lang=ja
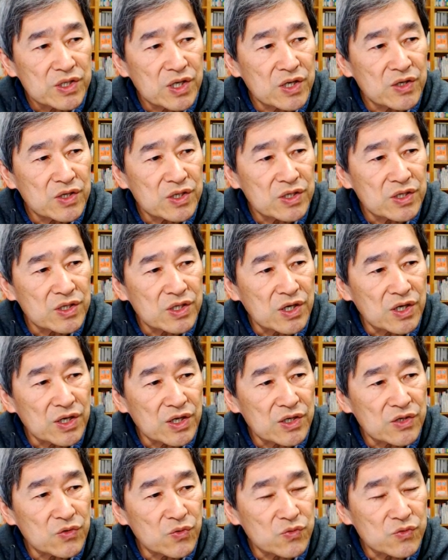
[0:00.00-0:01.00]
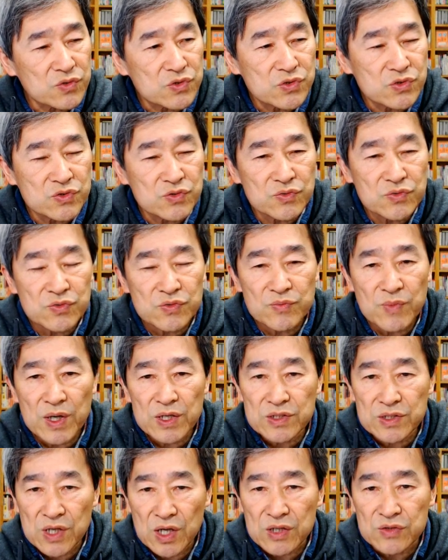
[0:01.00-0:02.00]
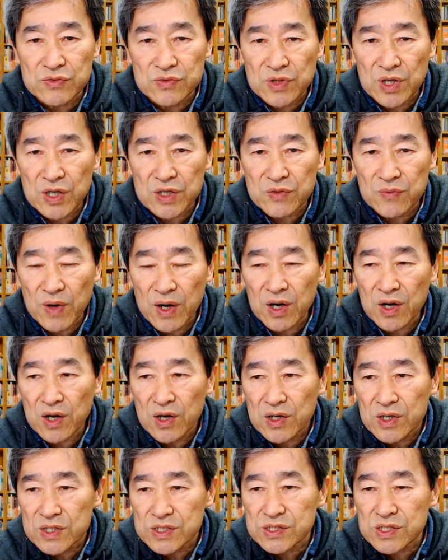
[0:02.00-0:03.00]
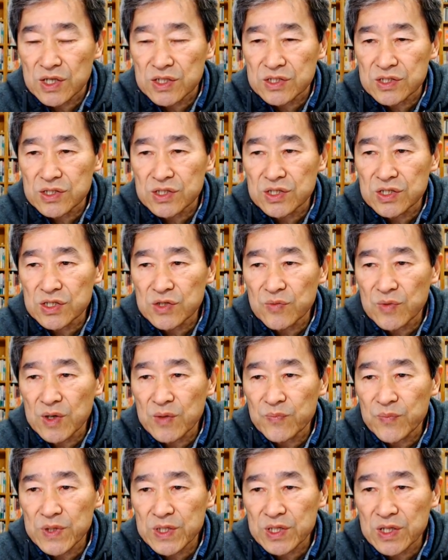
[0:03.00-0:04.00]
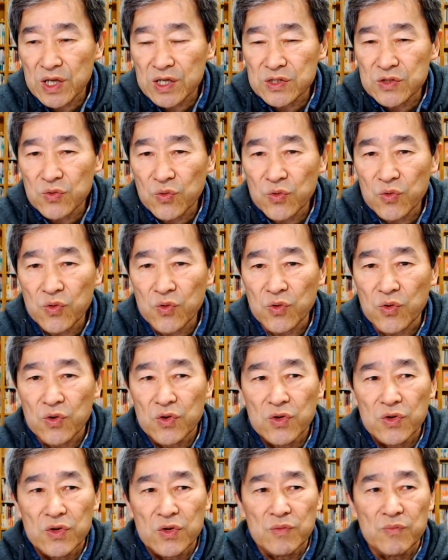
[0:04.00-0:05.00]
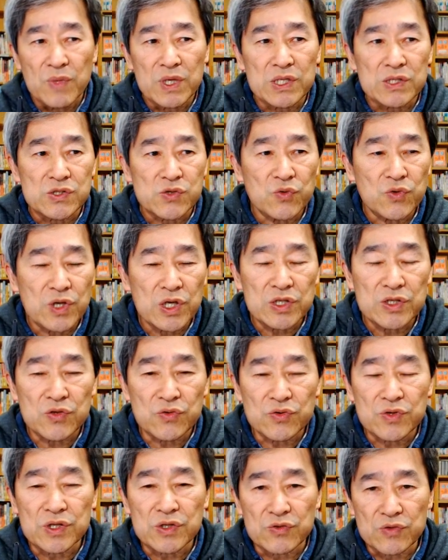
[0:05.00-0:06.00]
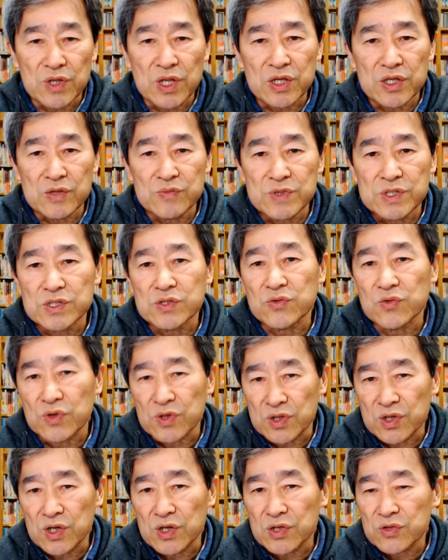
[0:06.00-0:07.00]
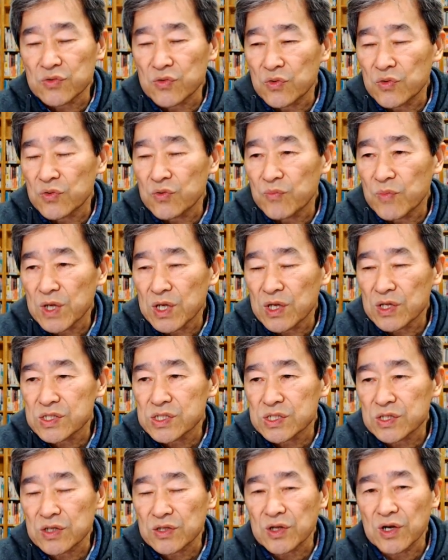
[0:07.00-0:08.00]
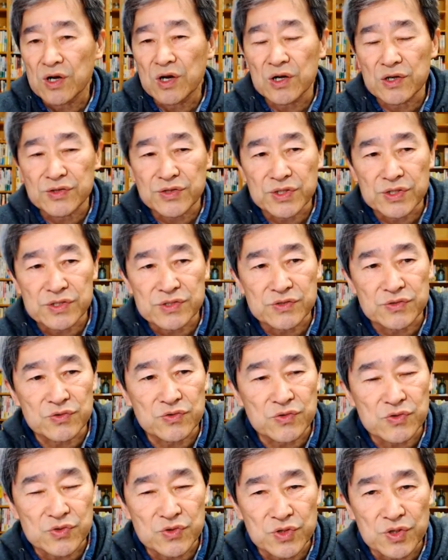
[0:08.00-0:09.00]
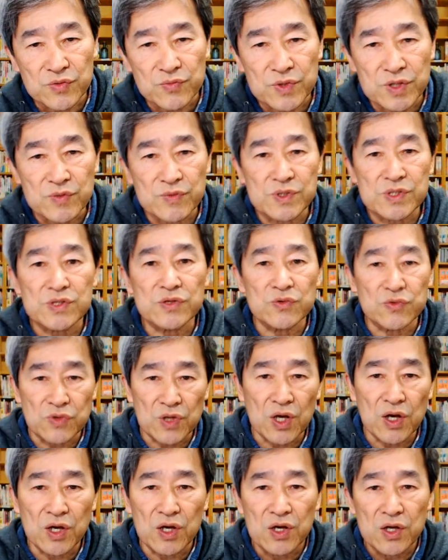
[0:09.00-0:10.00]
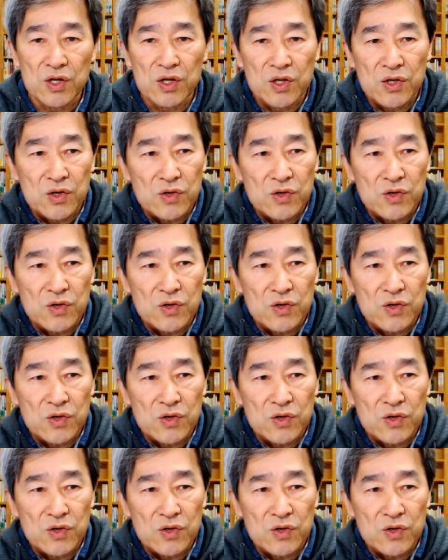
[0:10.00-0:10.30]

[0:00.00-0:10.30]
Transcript: 円から40万円ぐらいは最低でもやっぱりないとまあ条件によるけどね厳しいのかなとまあ家賃が高かったりするとそれでも厳しいよね。